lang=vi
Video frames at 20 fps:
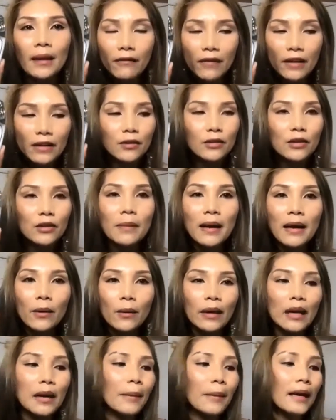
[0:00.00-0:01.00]
Facial Spa
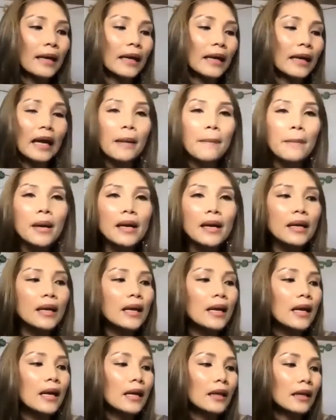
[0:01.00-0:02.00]
của năm 2020
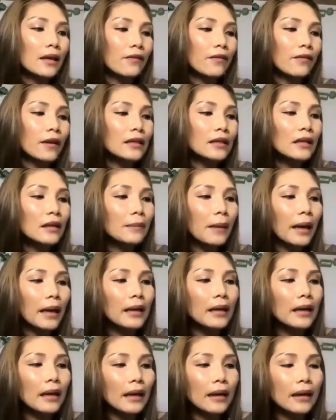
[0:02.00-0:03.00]
thì với chiếc máy
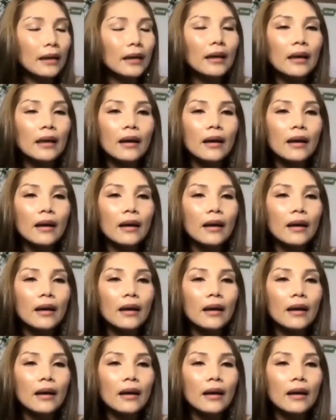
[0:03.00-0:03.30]
này á,